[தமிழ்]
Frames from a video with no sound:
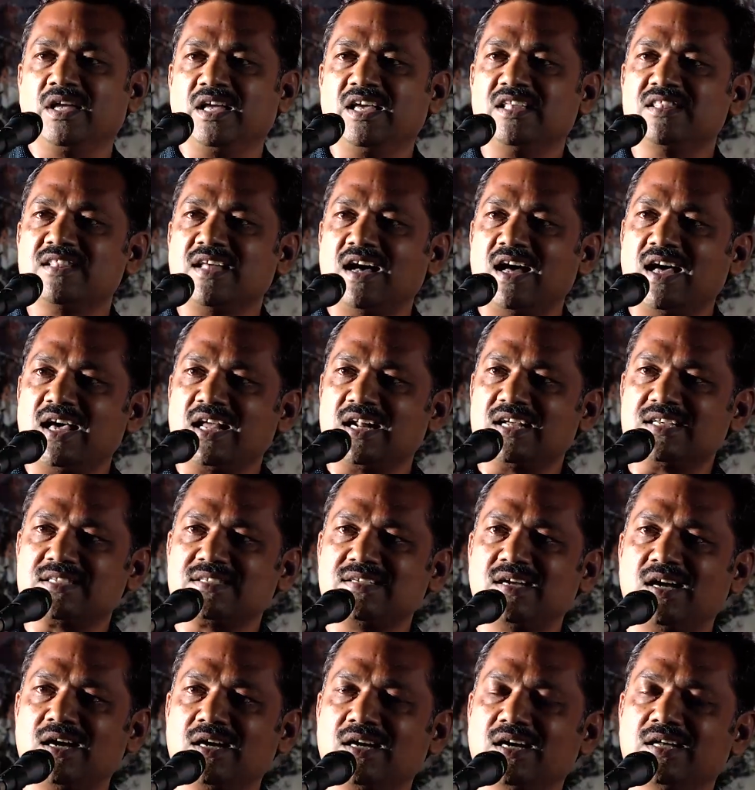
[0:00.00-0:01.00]
இந்த
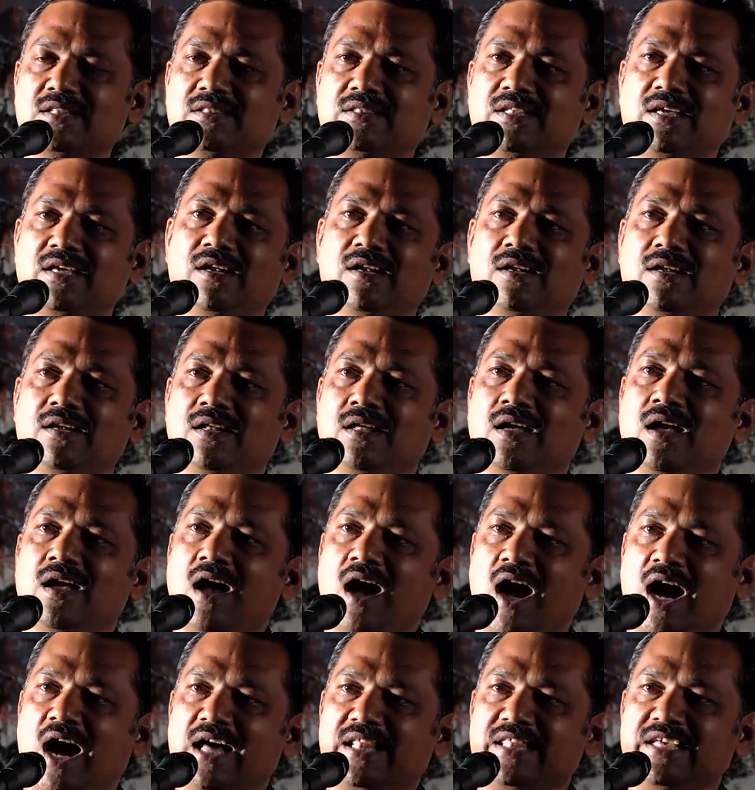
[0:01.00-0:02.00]
அரசாங்கத்தின்
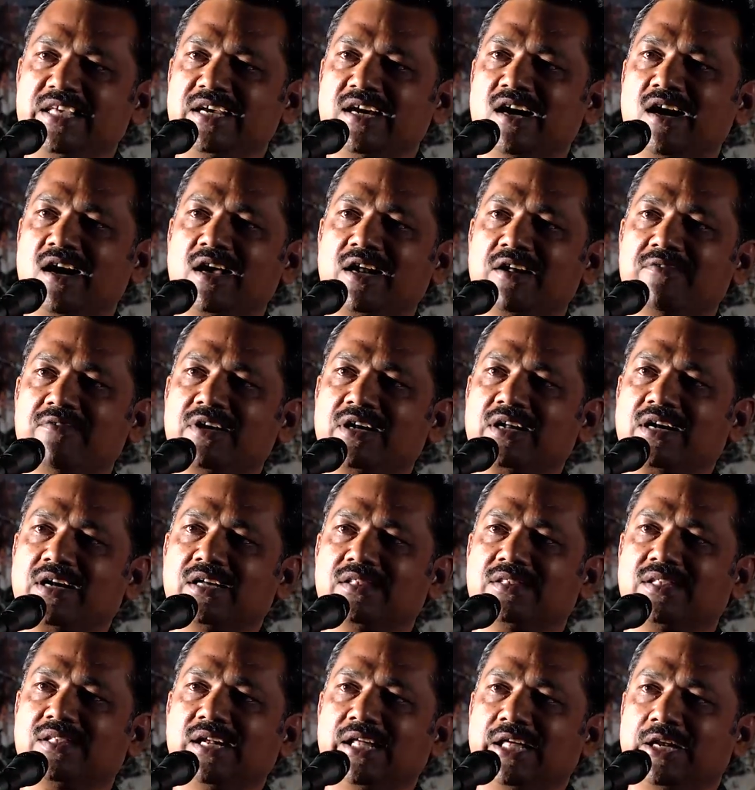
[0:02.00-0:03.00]
அதிகார
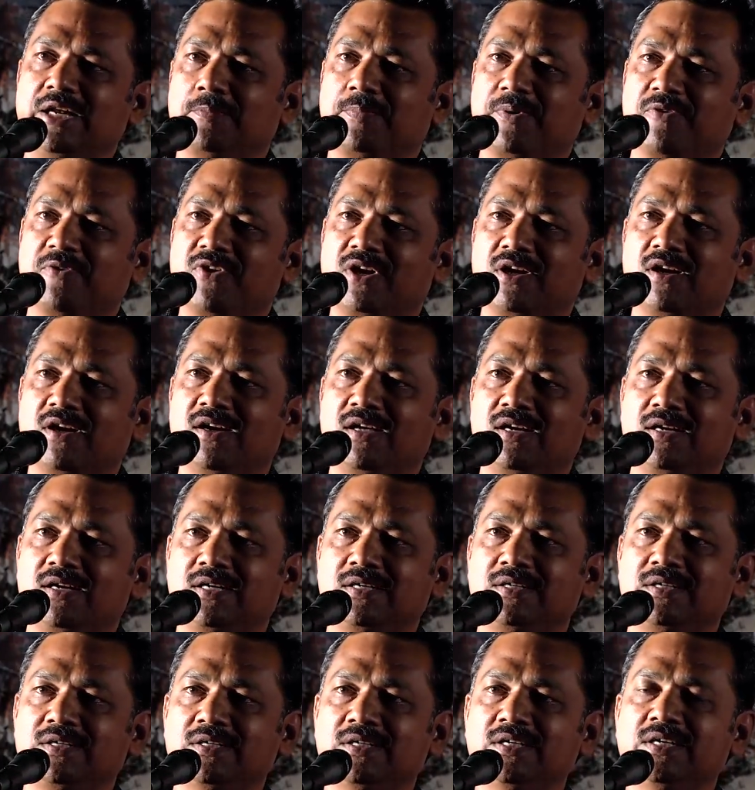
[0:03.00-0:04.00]
வர்க்கத்தில் இருப்பவர்களுக்கு